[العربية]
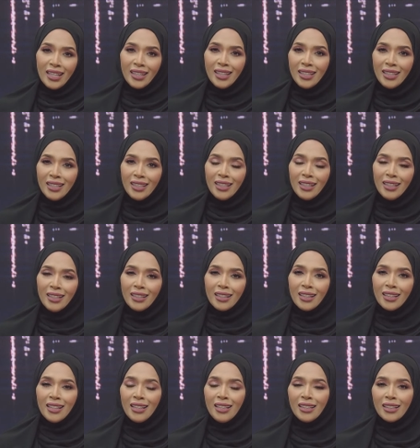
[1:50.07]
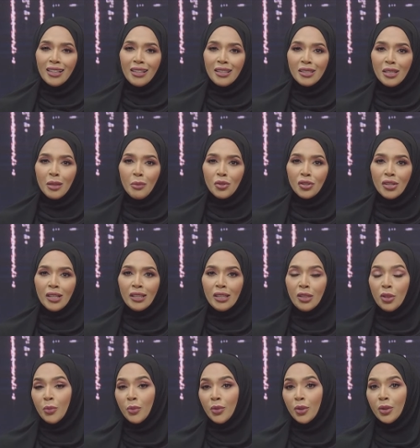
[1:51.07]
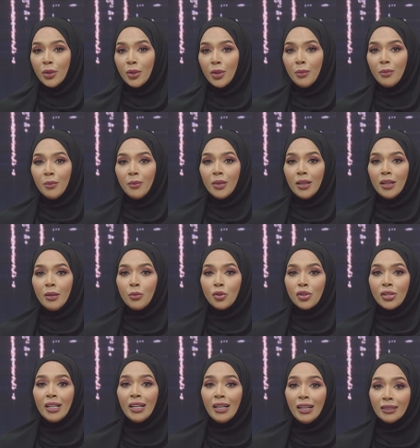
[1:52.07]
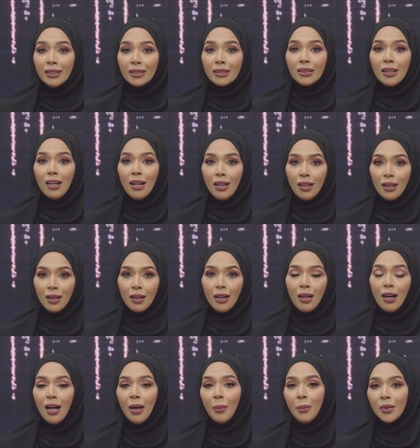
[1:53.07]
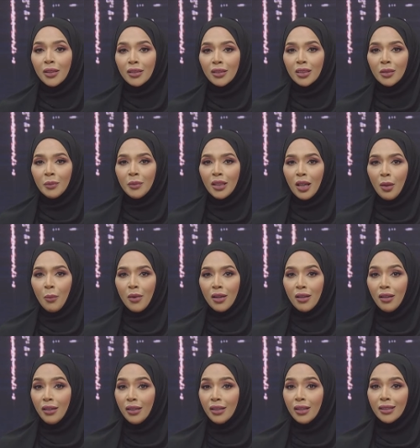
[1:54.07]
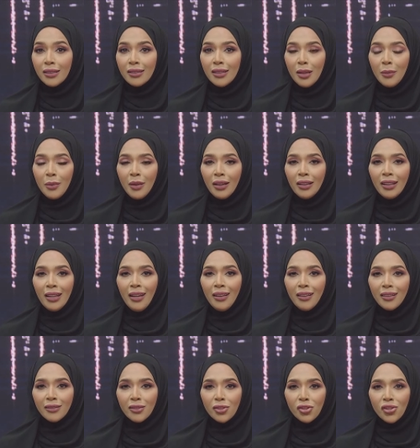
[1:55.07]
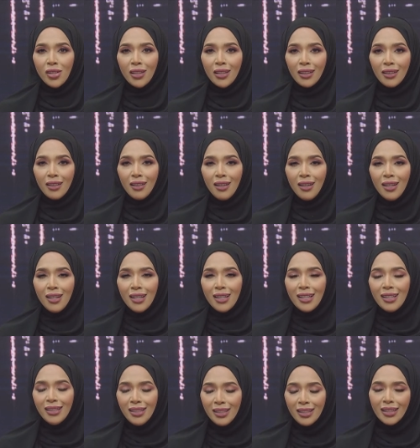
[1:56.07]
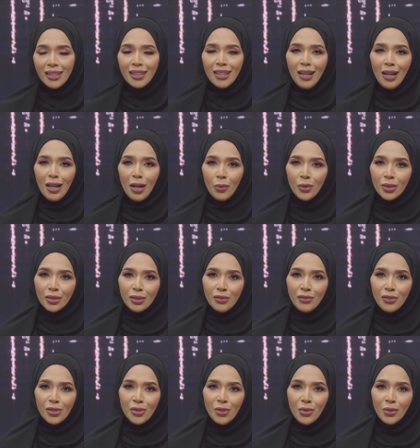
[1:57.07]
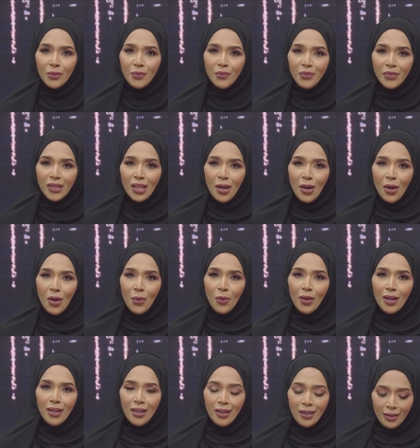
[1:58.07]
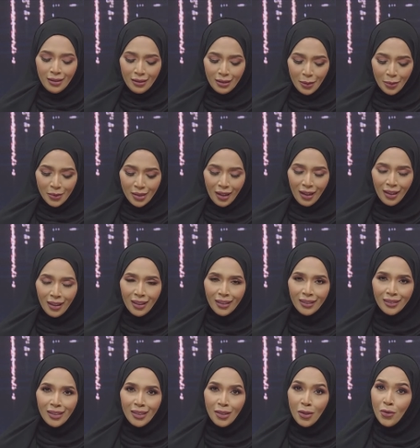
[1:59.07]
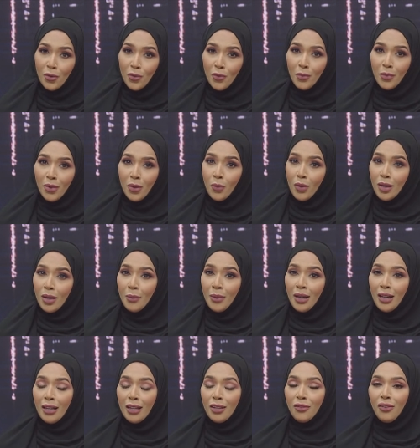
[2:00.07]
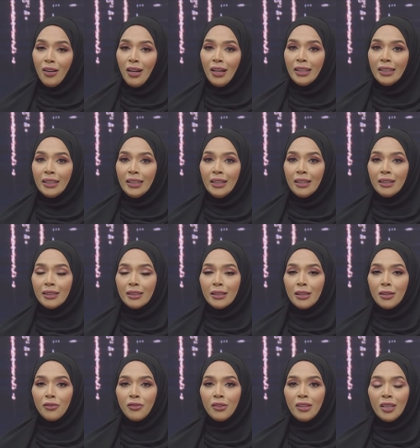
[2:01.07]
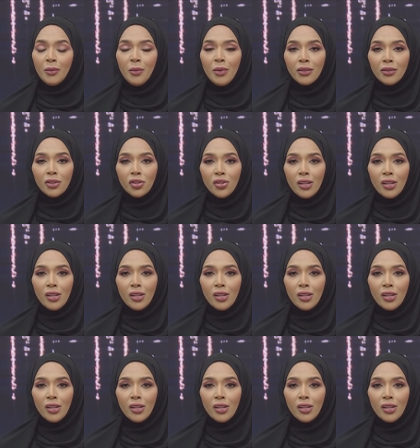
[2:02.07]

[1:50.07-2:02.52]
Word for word: إذا كذلك أعزائي المشاهدين يمكنكم مشاهدة الحلقة عبر تطبيق مرايا التابع لهيئة الشارقة للإذاعة والتلفزيون ونبدأ حلقتنا اليوم ومع الفعاليات في إمارة